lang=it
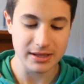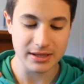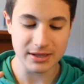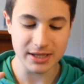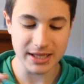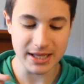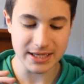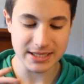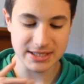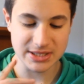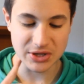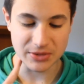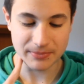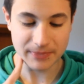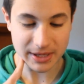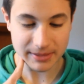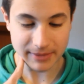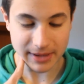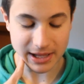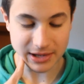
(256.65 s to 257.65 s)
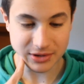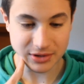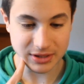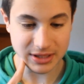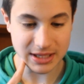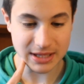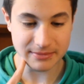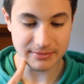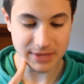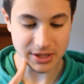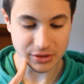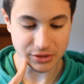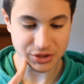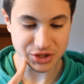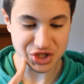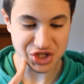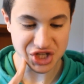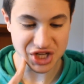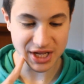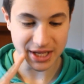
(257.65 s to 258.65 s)
Io adesso preparo il
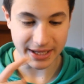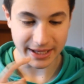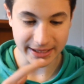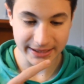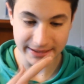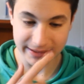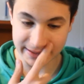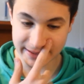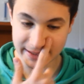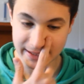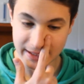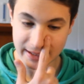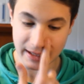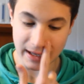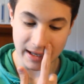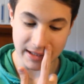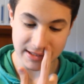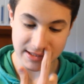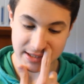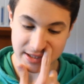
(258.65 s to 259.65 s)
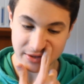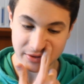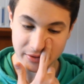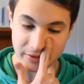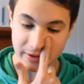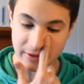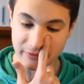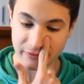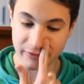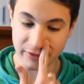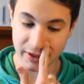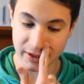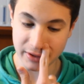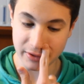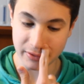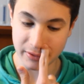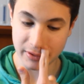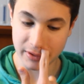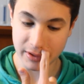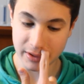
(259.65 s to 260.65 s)
mio gigante, anzi no, non è
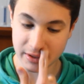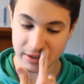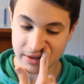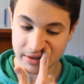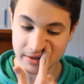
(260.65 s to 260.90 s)
vero.